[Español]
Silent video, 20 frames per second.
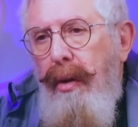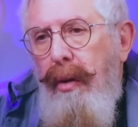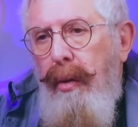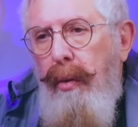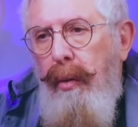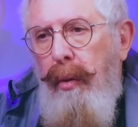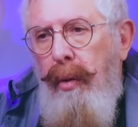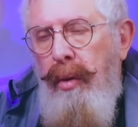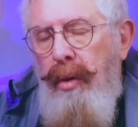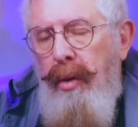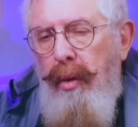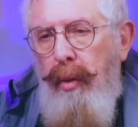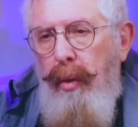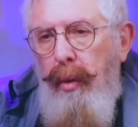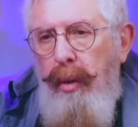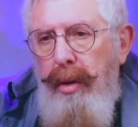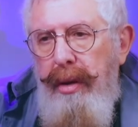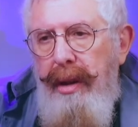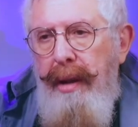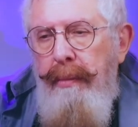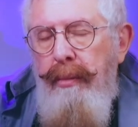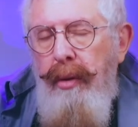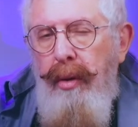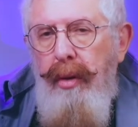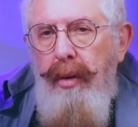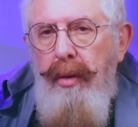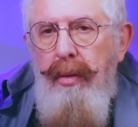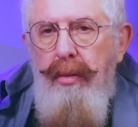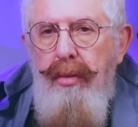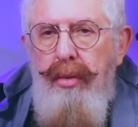un
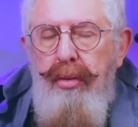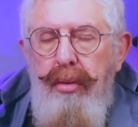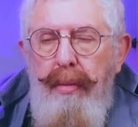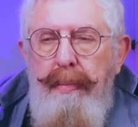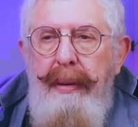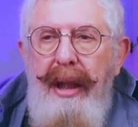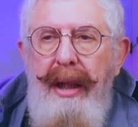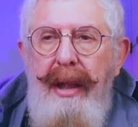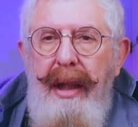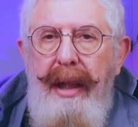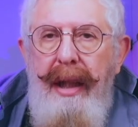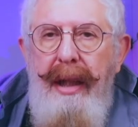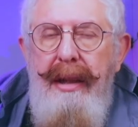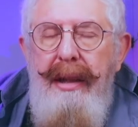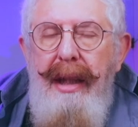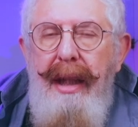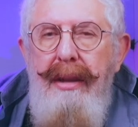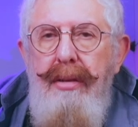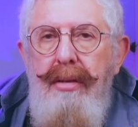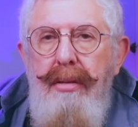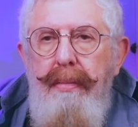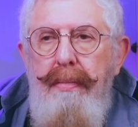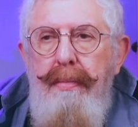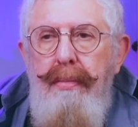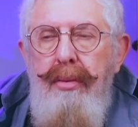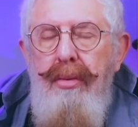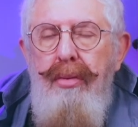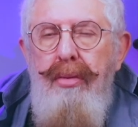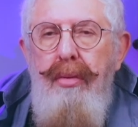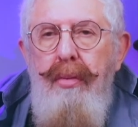último superdecretazo,
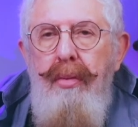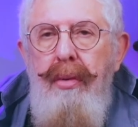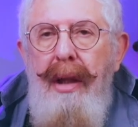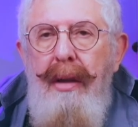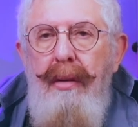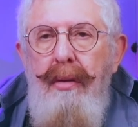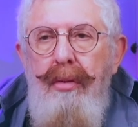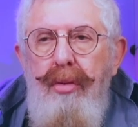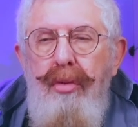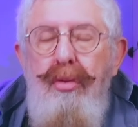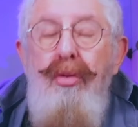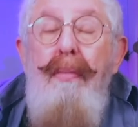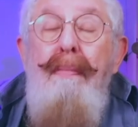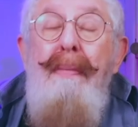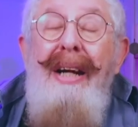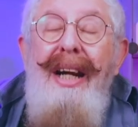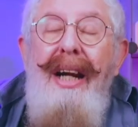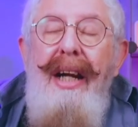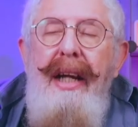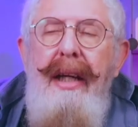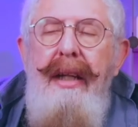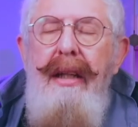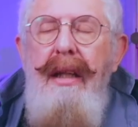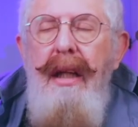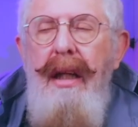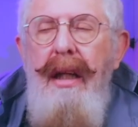una super ley